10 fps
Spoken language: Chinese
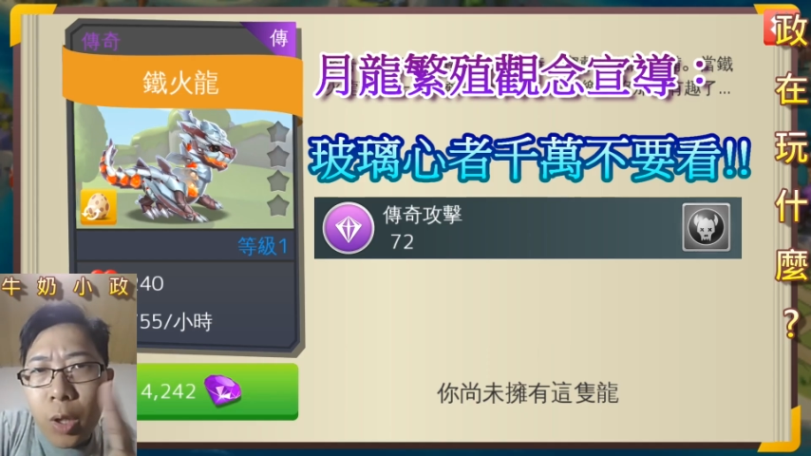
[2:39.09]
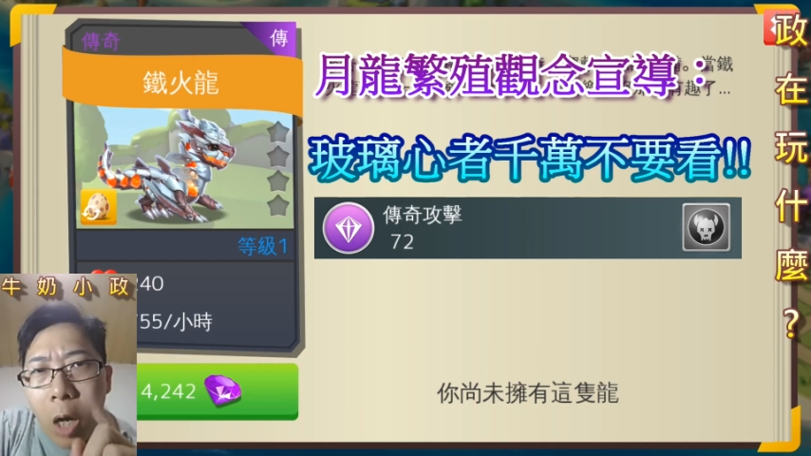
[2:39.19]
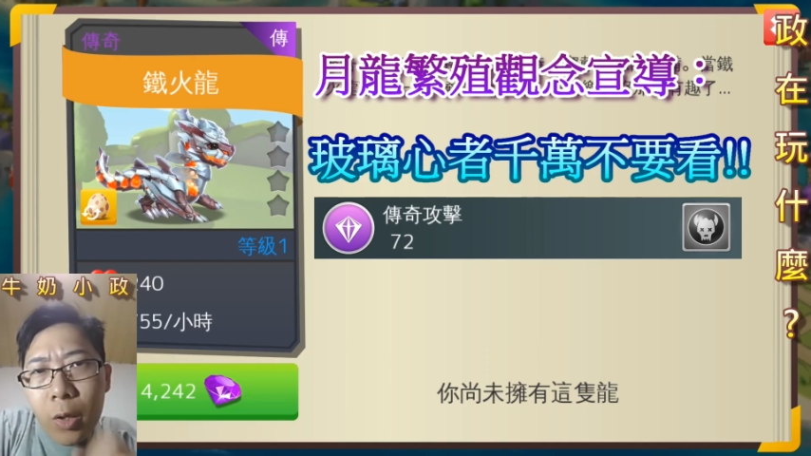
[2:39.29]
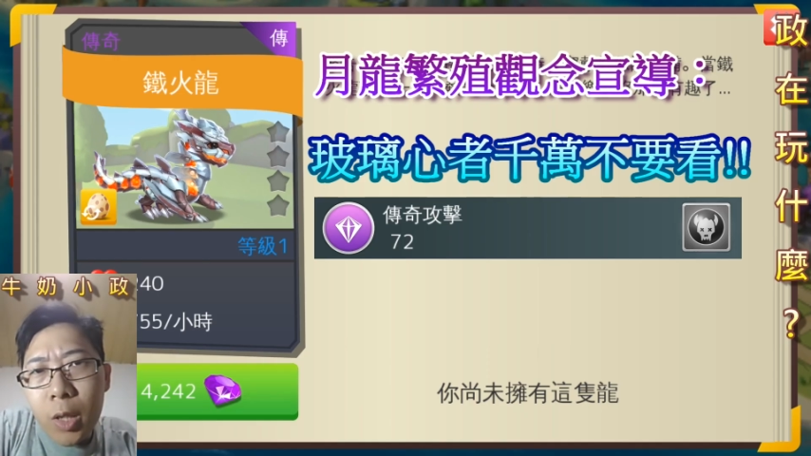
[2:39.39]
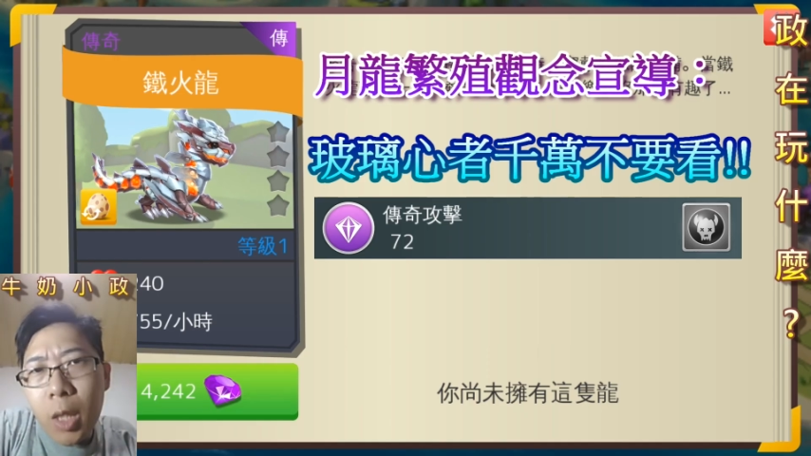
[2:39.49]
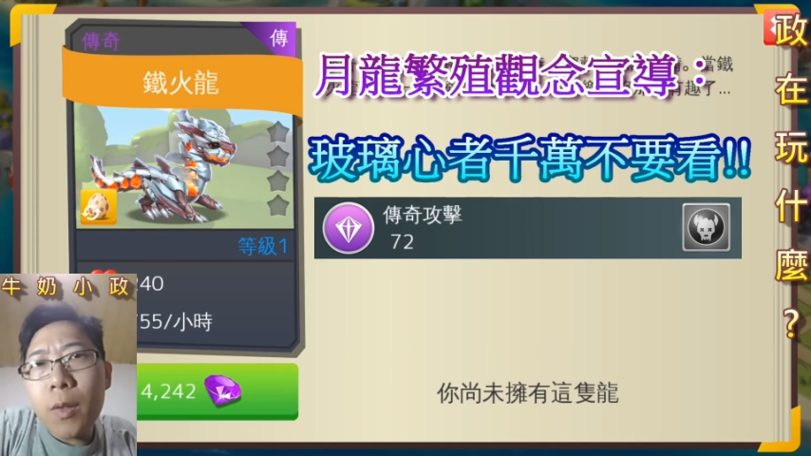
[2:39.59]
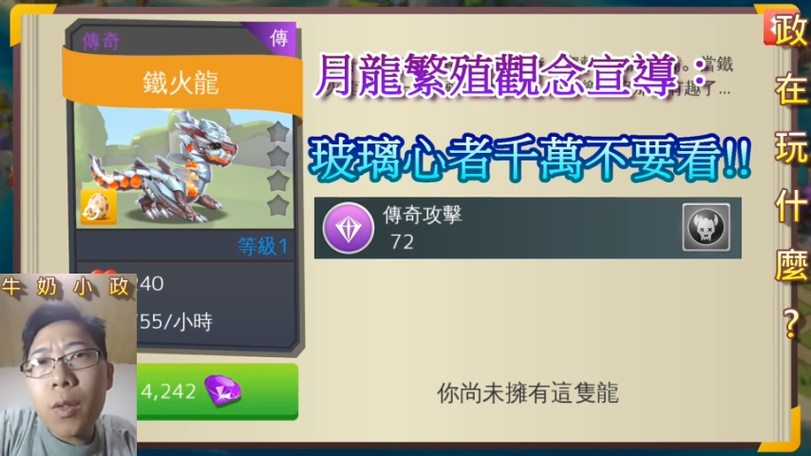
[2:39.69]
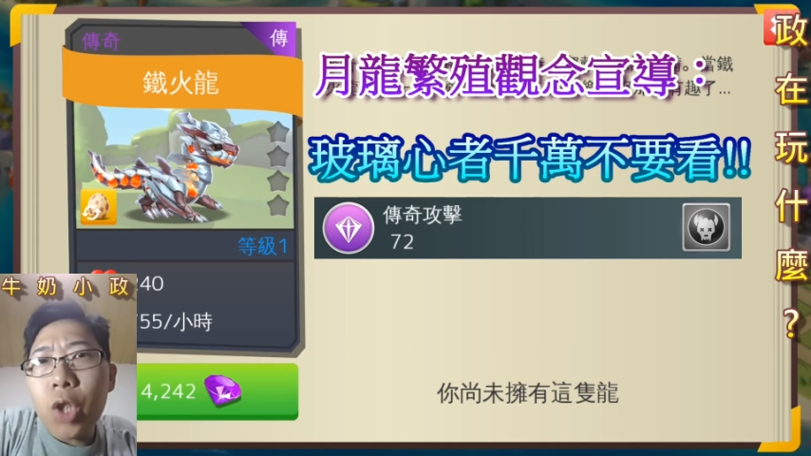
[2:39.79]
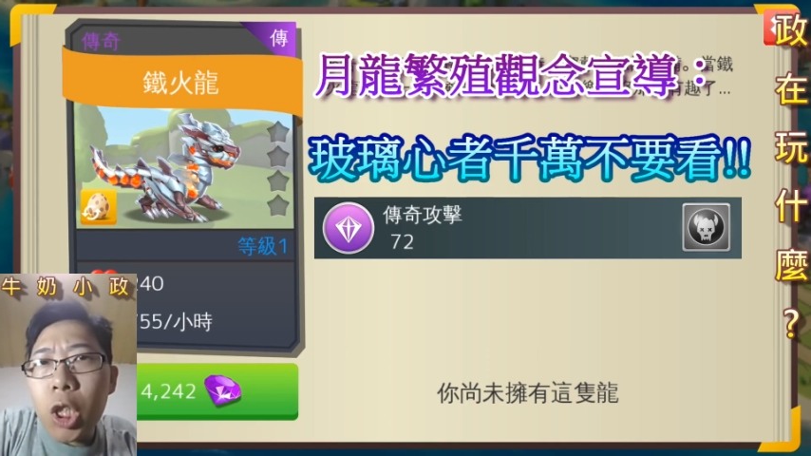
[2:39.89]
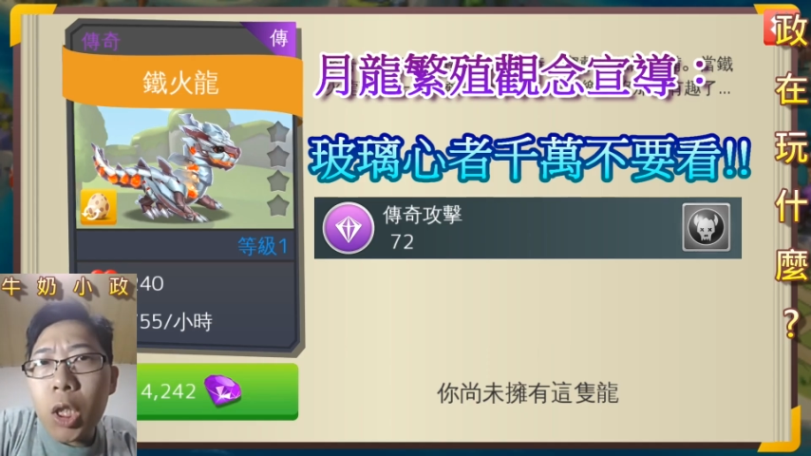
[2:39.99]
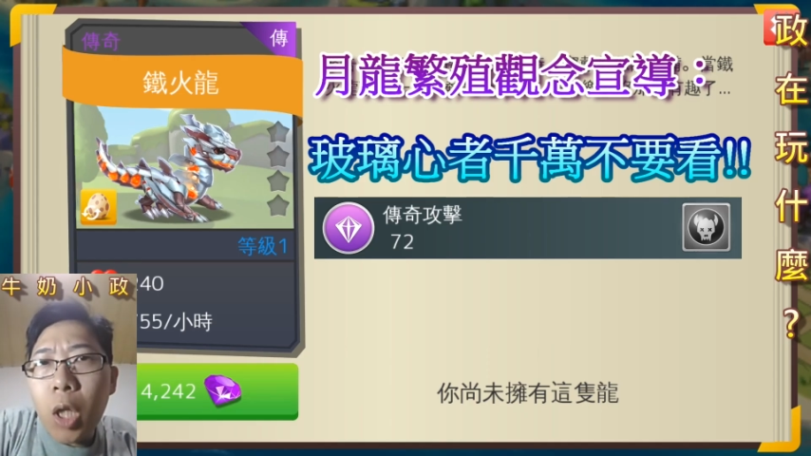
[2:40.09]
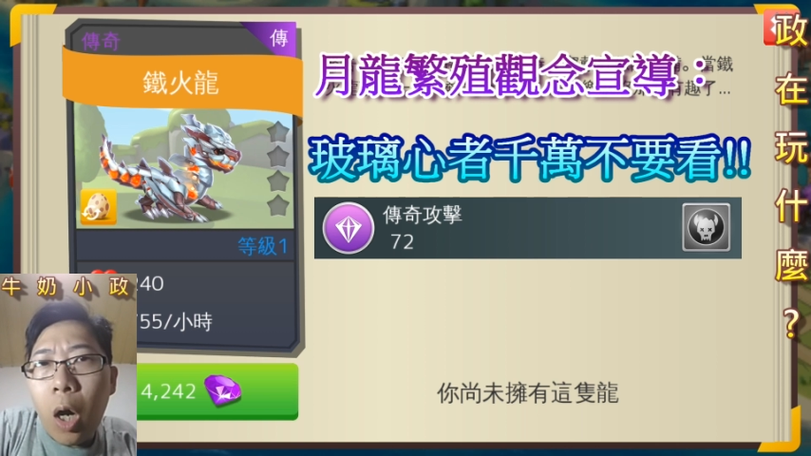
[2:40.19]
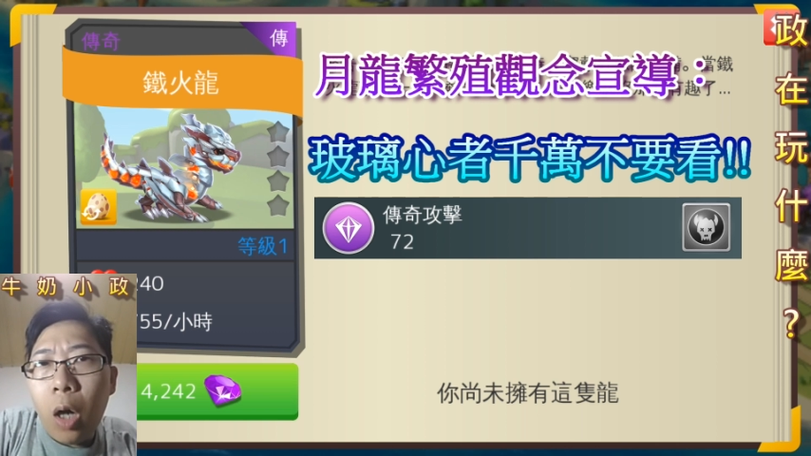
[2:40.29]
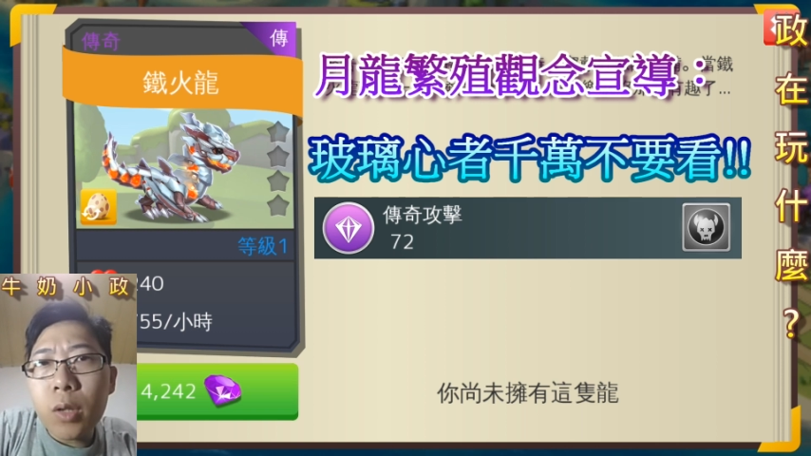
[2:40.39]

导一件事情哈，